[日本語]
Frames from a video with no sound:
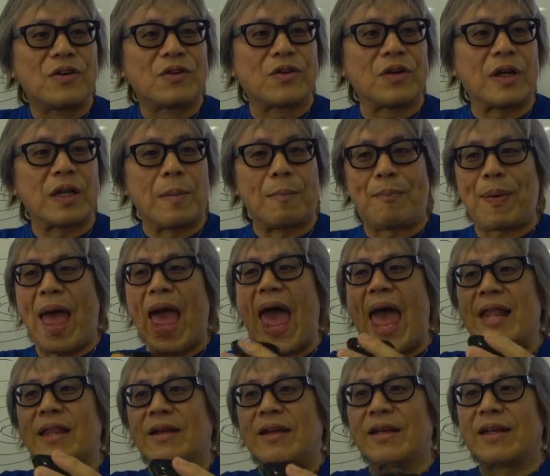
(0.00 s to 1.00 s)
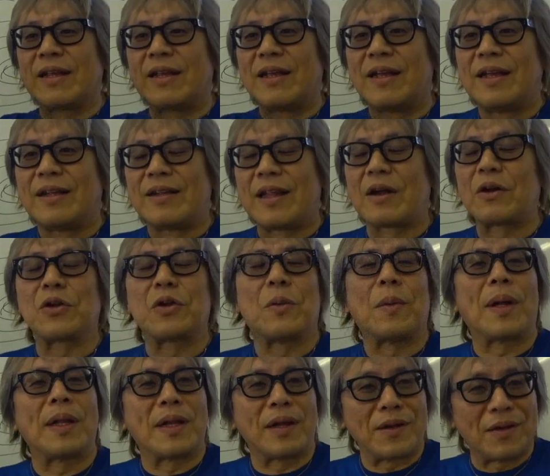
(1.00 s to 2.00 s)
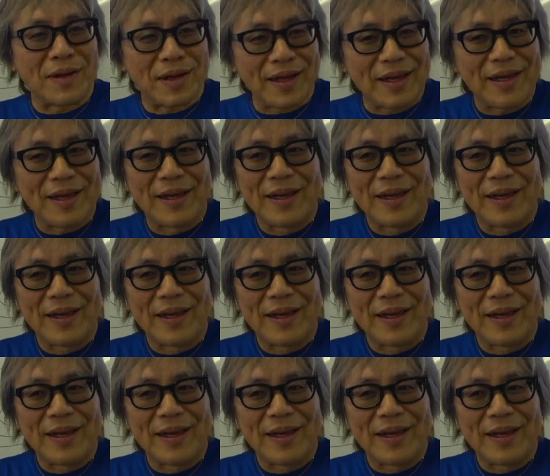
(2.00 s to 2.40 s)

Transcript: 膨らんでパーっとなることもあるんだけどね